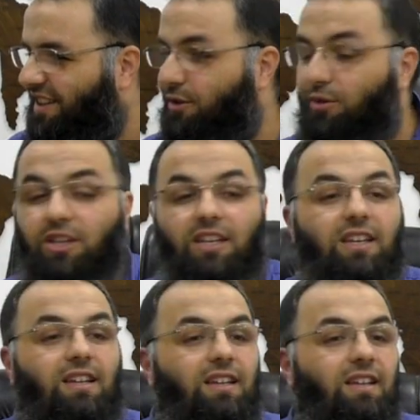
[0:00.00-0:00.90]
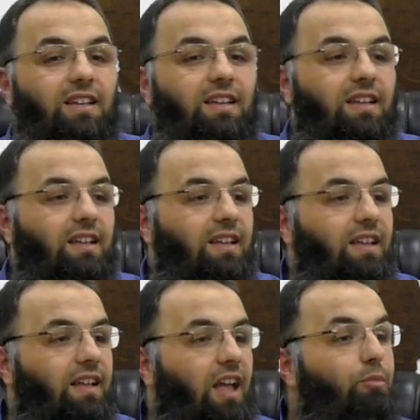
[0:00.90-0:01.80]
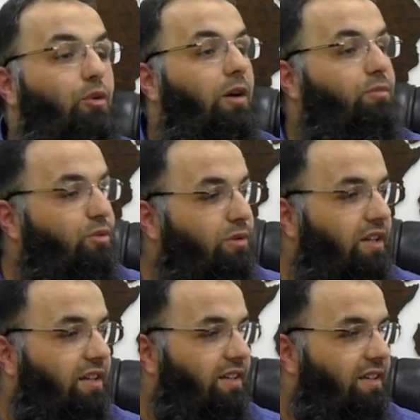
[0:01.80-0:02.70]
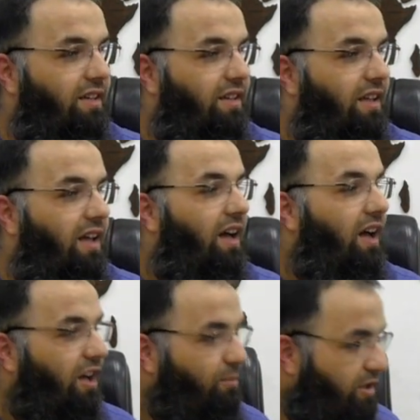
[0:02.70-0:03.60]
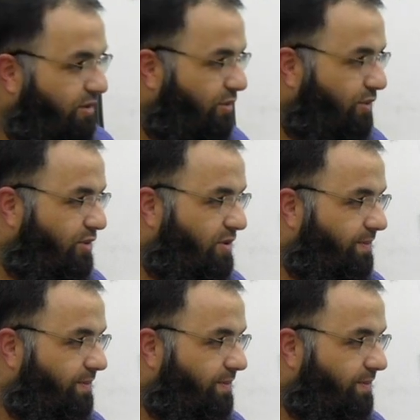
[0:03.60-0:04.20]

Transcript: Diyor ki Ebu Abdullah, Ahmet diyor,